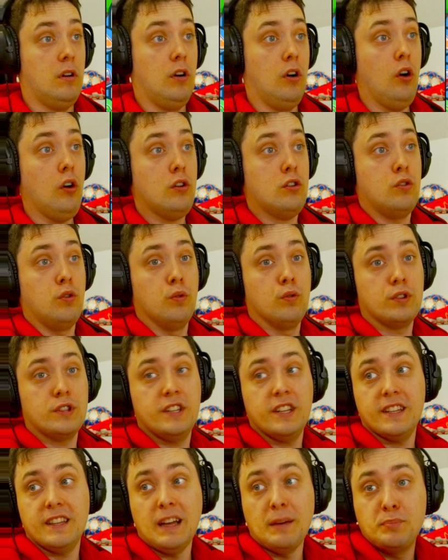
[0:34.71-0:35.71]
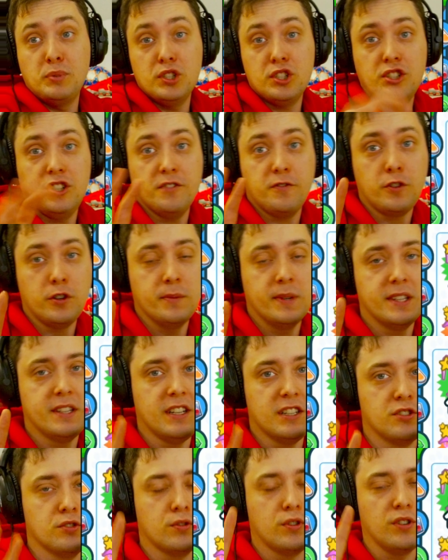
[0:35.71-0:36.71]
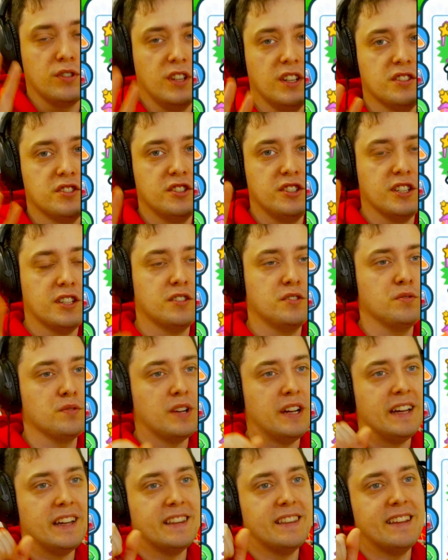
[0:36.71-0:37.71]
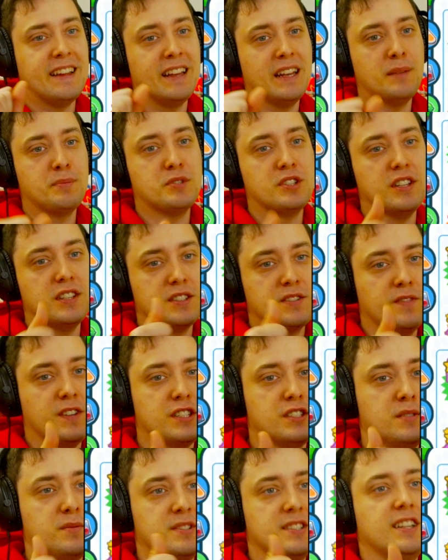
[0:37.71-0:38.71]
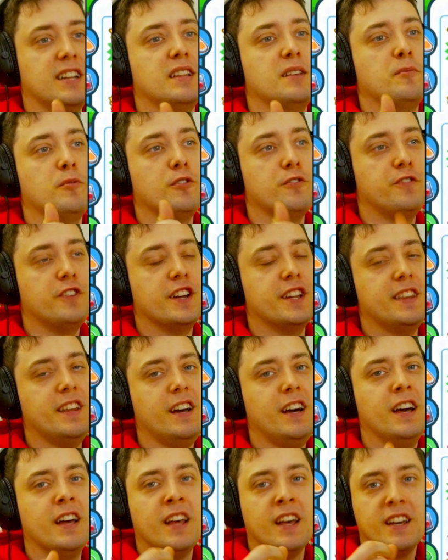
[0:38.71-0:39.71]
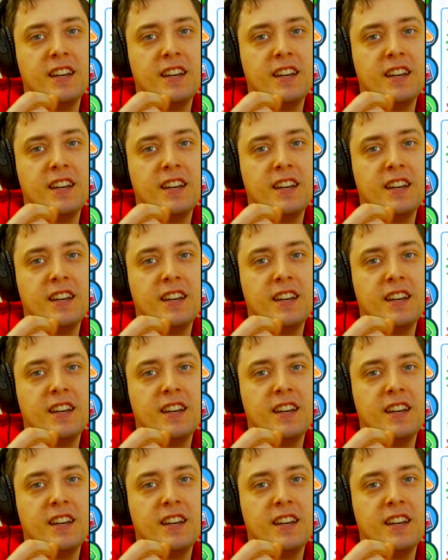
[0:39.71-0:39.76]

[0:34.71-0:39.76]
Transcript: O kurde, napiszcie w komentarzu koniecznie, która najlepsza jest waszym zdaniem oferta.